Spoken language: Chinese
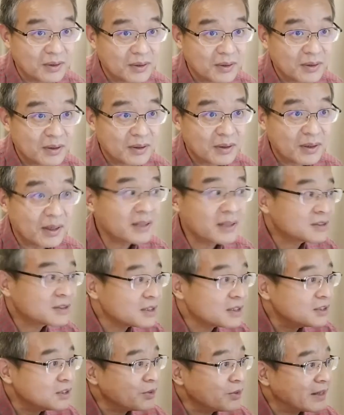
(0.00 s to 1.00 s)
哎，这
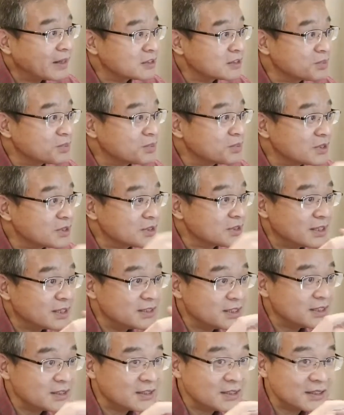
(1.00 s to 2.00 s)
你看是不是人
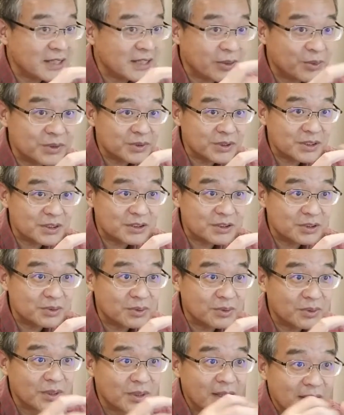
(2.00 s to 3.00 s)
尽其才，物其
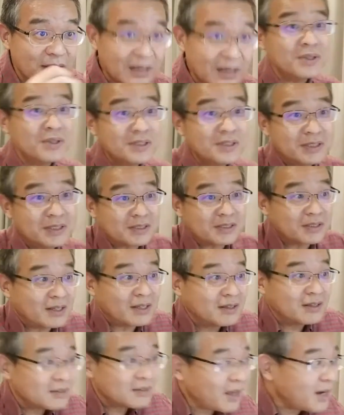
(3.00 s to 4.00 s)
用？但问题是呢，
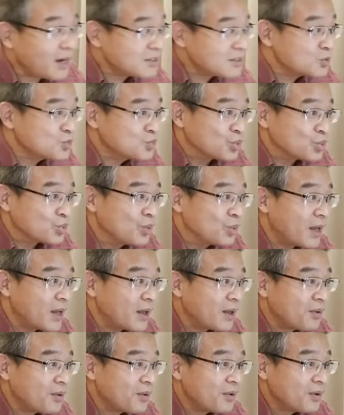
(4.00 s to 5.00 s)
他还是股东啊。
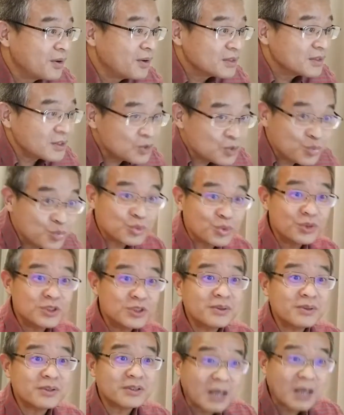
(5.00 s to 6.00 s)
他是股东意
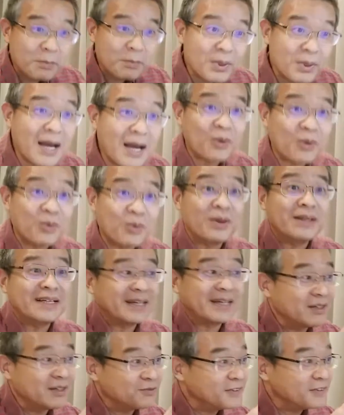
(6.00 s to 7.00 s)
味着他不干活也
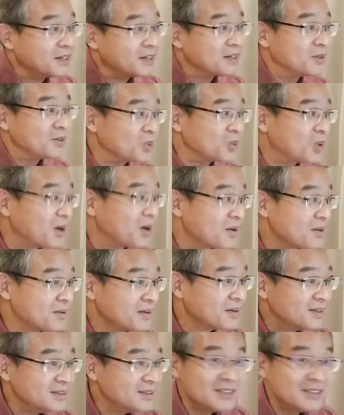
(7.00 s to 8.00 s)
可以分得很多。
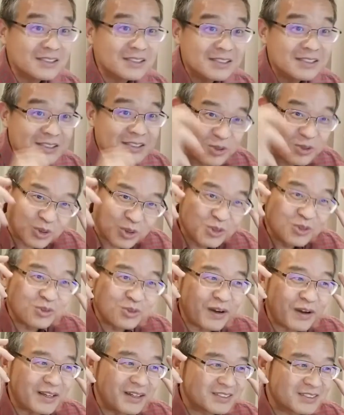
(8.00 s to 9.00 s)
你你会你会
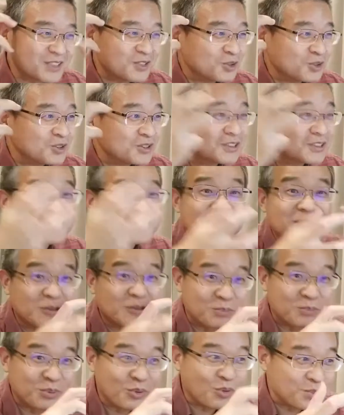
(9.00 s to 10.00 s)
发现这就这这就
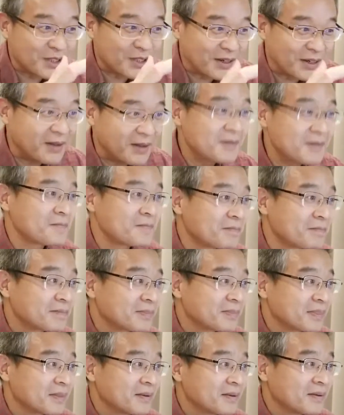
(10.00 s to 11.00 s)
不公平了。
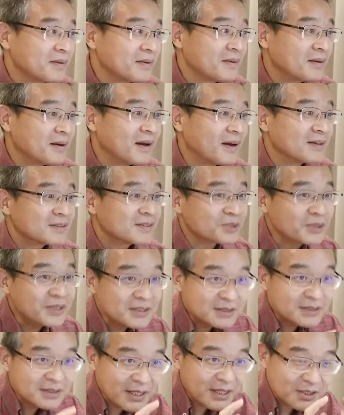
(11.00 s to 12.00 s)
啊，所以
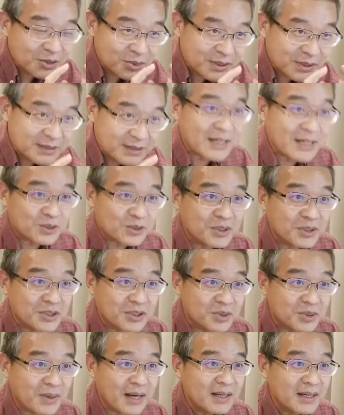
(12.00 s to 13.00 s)
这就我就再说一句
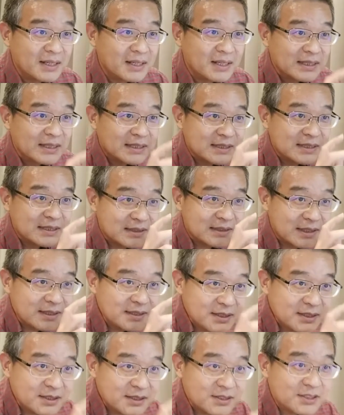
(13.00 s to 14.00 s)
话：人
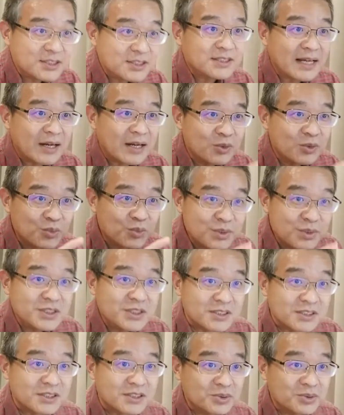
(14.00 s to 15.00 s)
尽其才，物
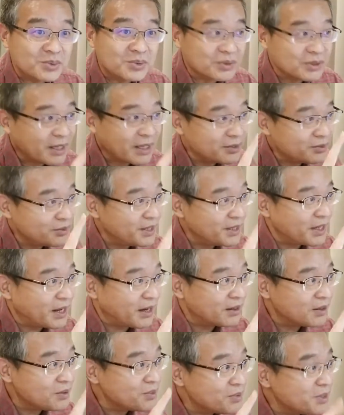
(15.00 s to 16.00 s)
尽其用。它有两
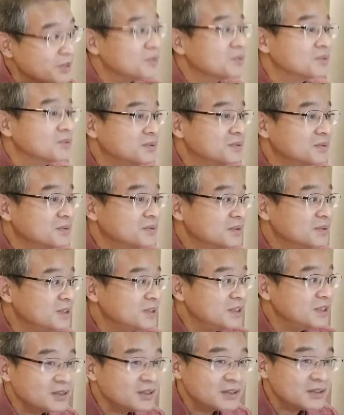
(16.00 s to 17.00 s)
个维度：第
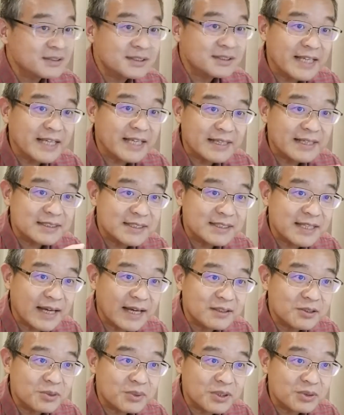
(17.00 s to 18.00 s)
一，眼前
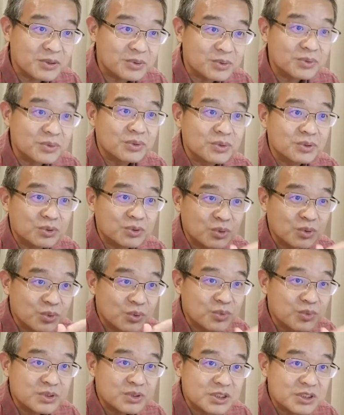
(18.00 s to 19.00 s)
的维度，用
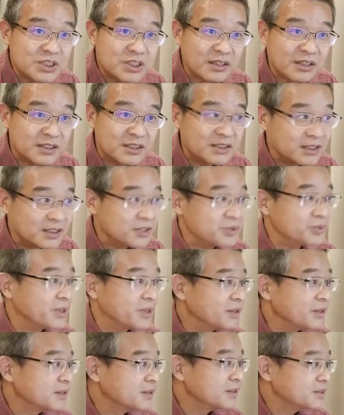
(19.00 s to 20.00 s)
工资奖金解决；
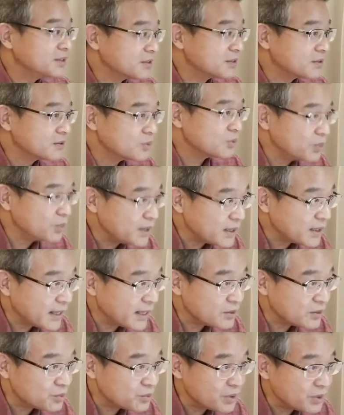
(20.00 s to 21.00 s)
第二，未
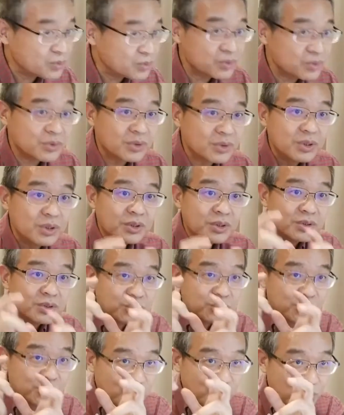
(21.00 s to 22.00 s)
来的维度。
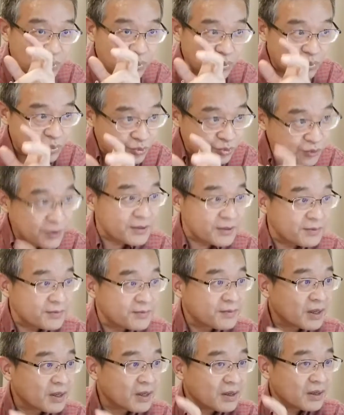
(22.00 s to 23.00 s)
用股份
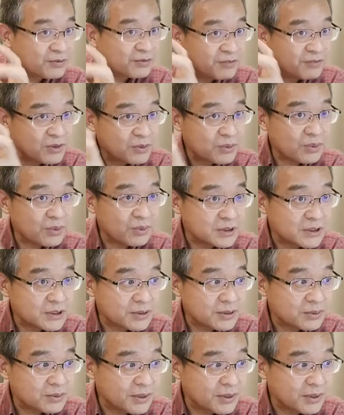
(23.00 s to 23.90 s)
和分红解决，